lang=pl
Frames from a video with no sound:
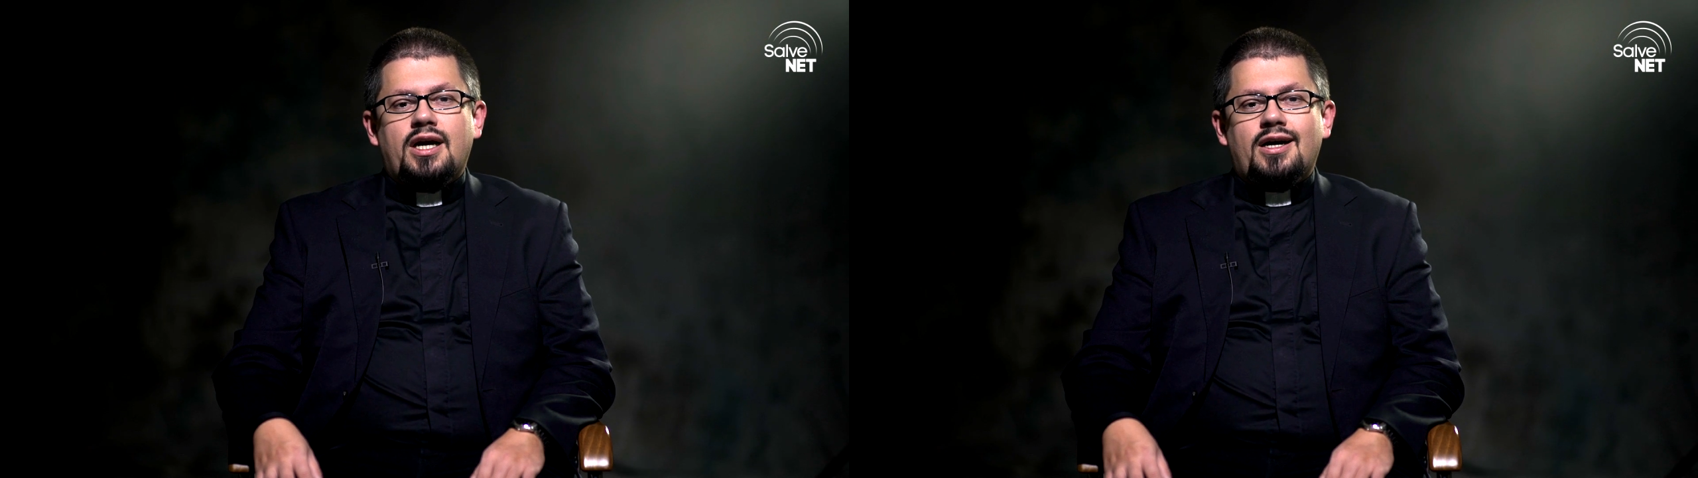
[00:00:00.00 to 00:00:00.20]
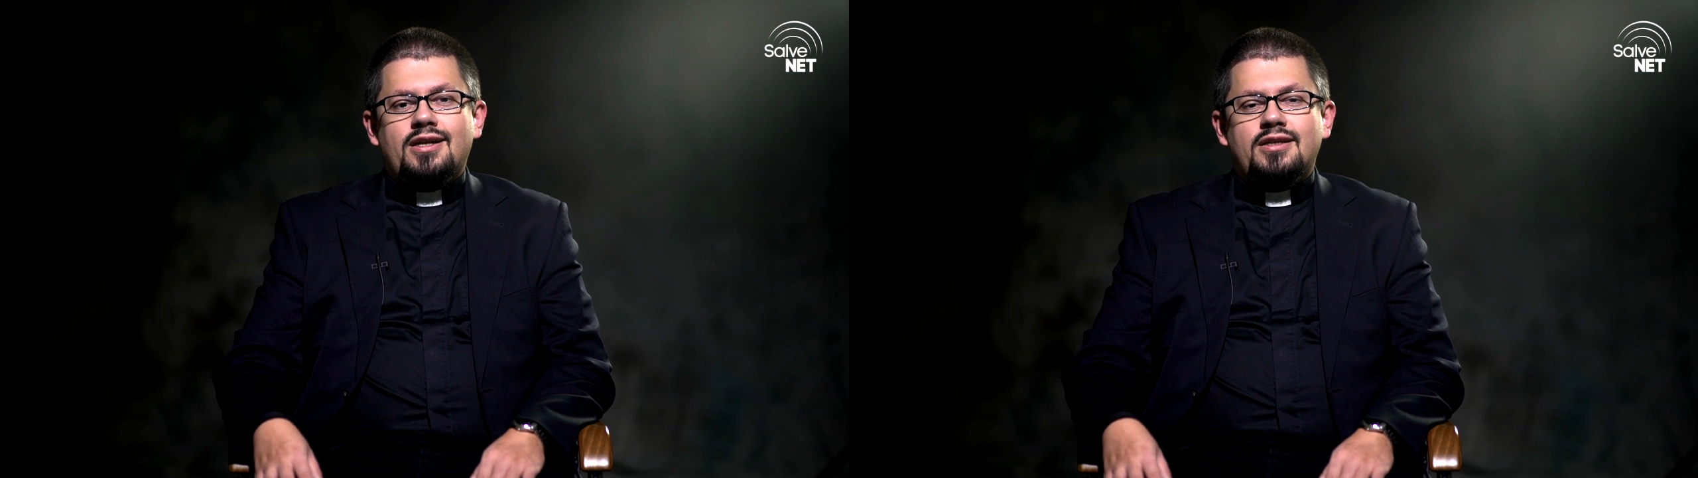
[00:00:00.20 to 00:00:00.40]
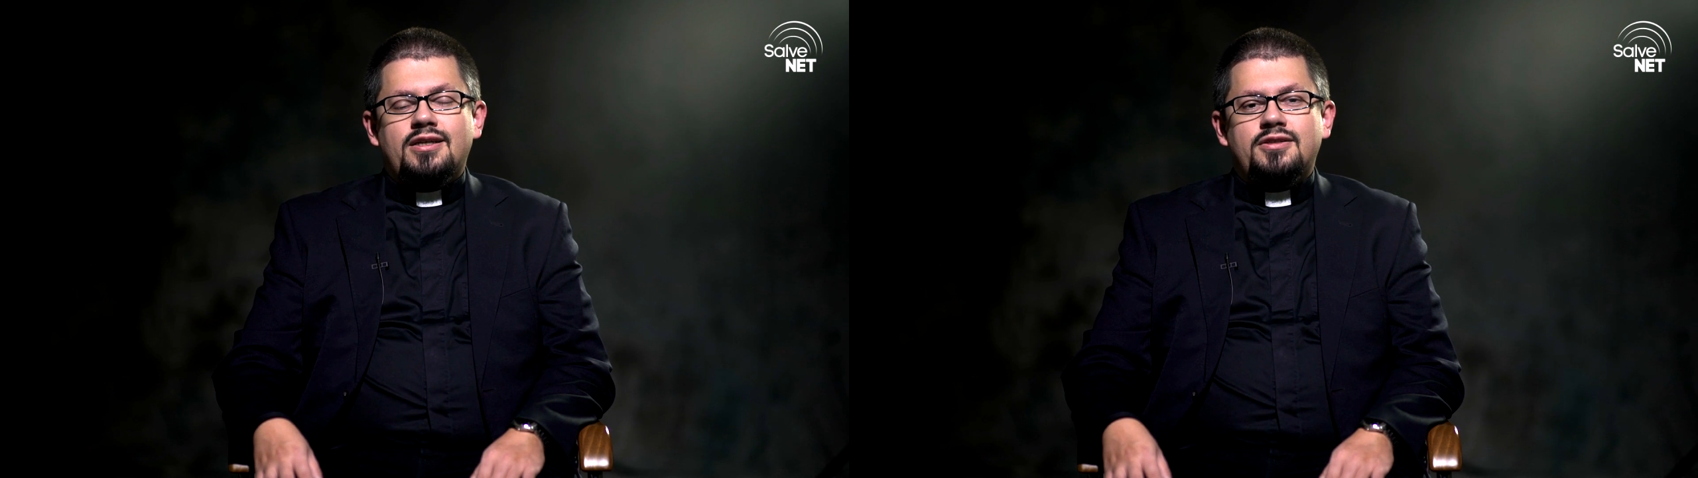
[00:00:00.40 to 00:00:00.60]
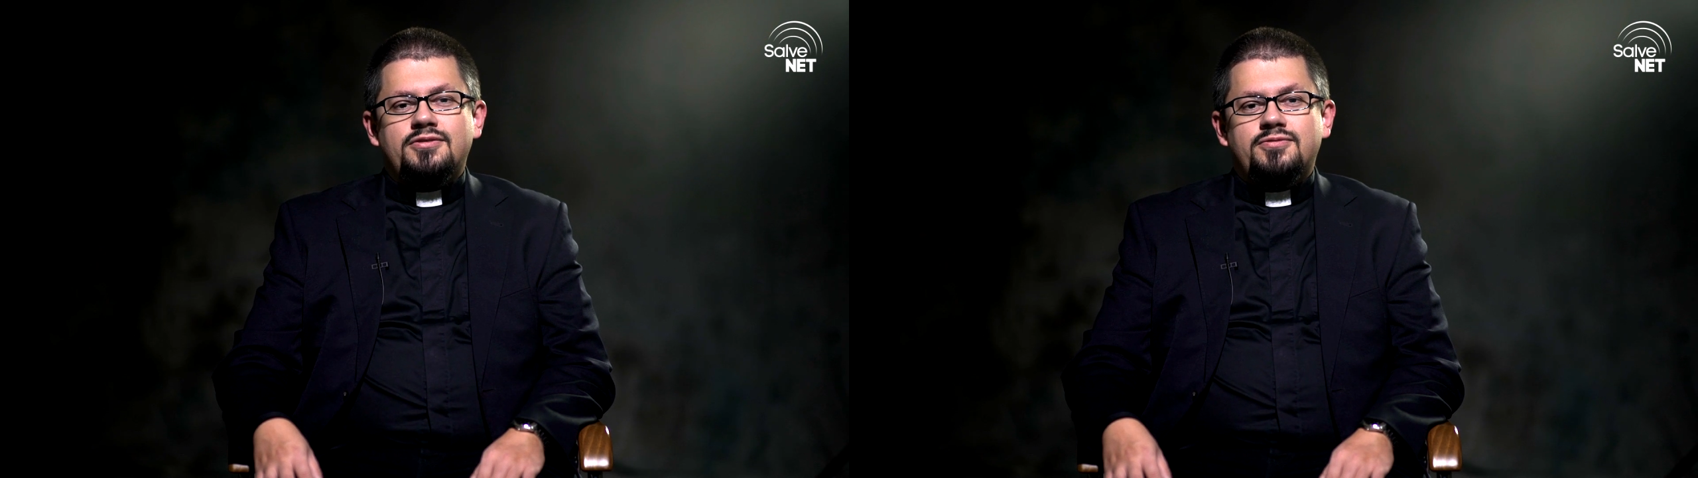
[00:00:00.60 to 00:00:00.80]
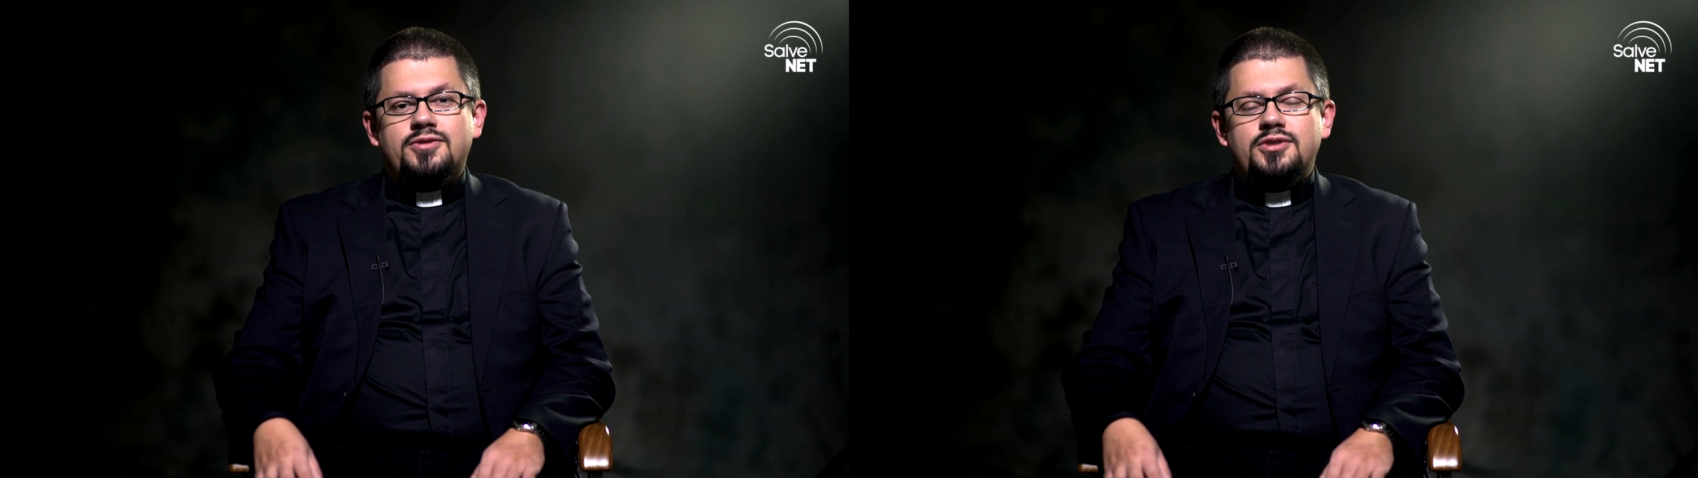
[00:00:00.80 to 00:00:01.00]
ale
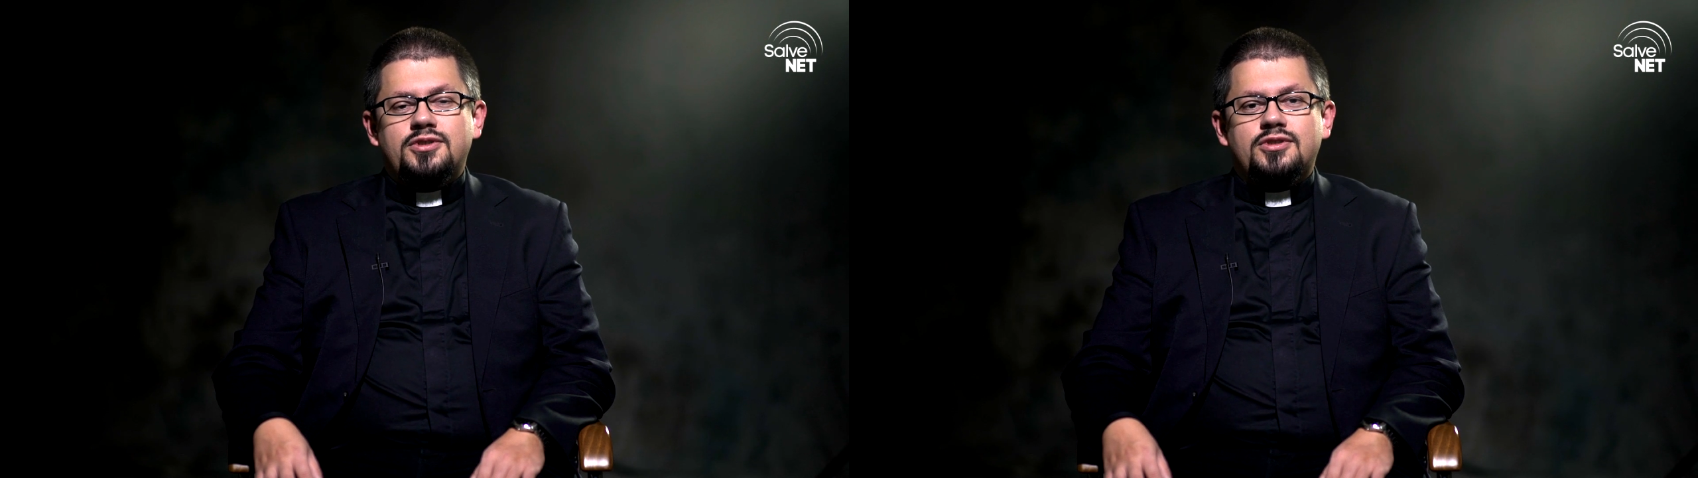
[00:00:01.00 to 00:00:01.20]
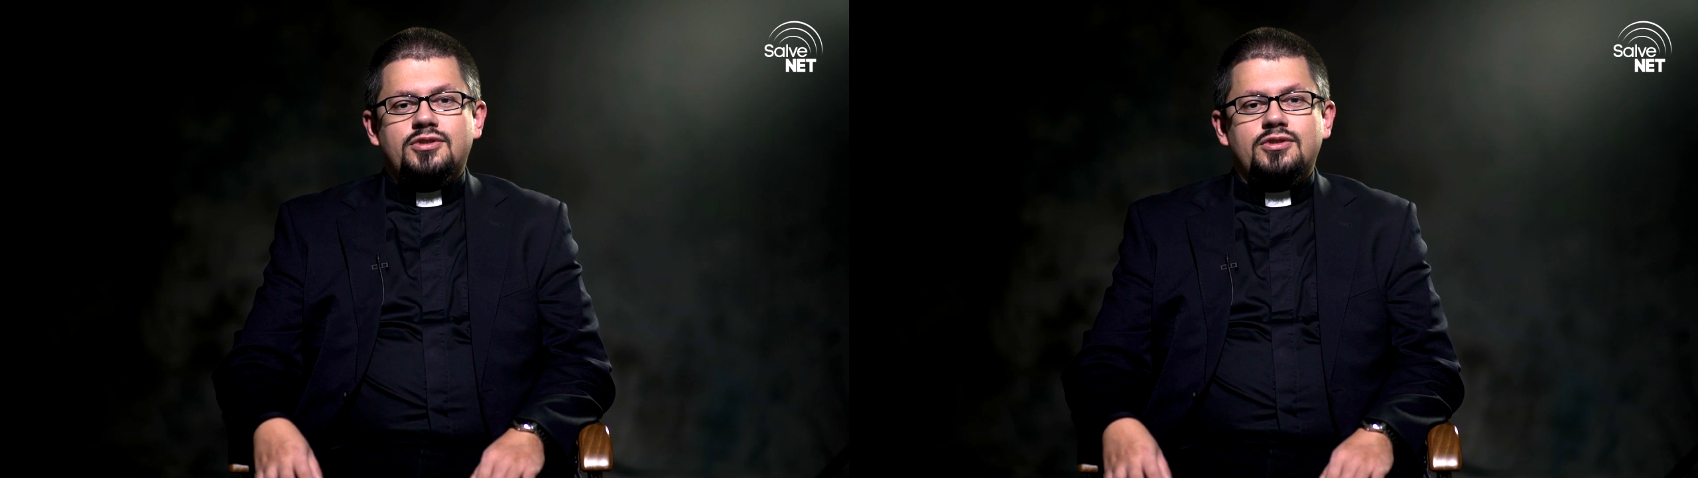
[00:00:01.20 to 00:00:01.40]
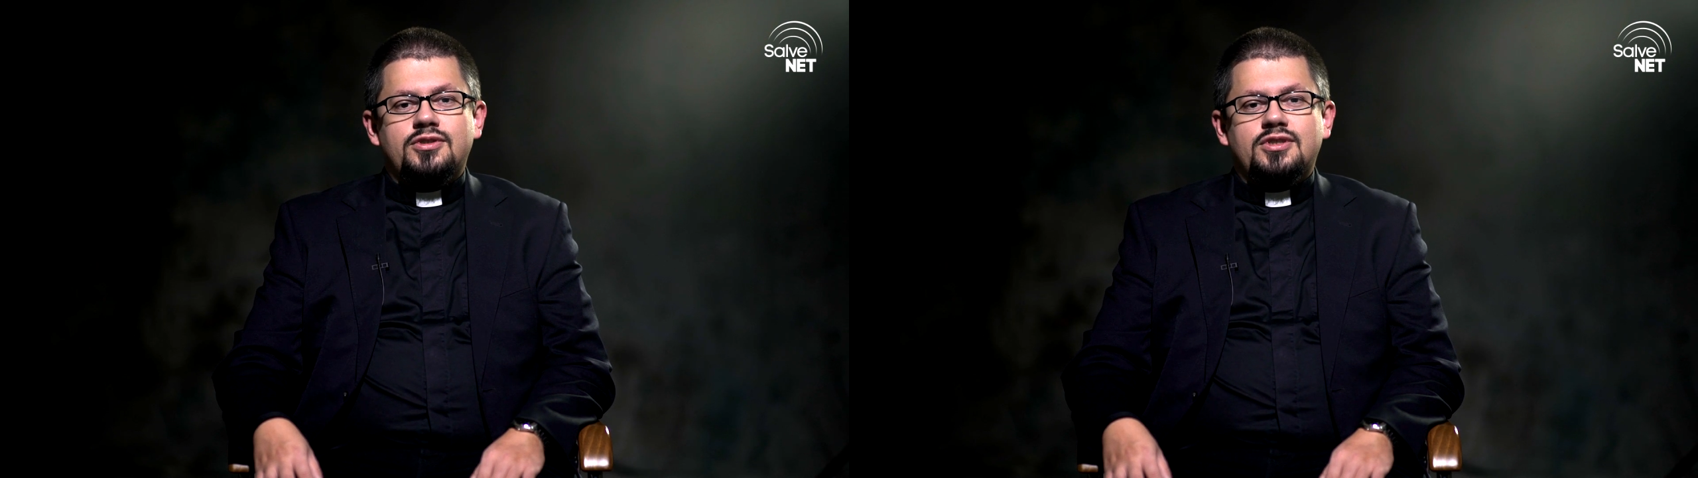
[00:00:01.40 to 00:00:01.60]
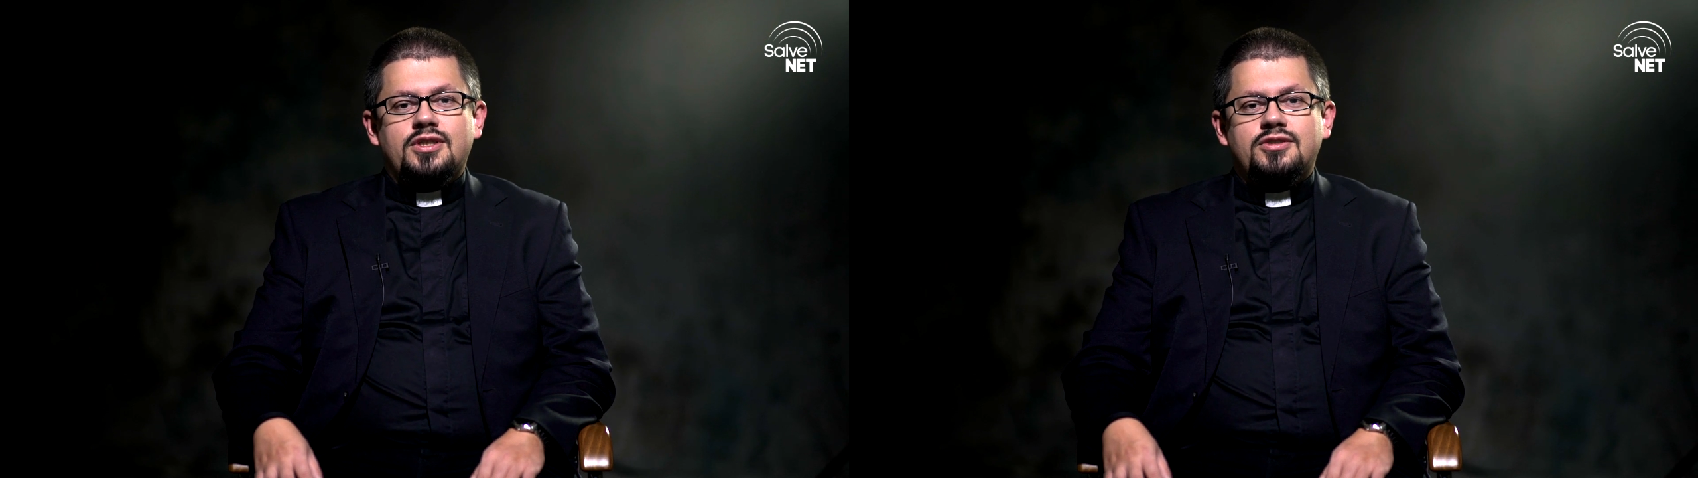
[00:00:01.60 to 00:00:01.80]
wyjście z czyśćca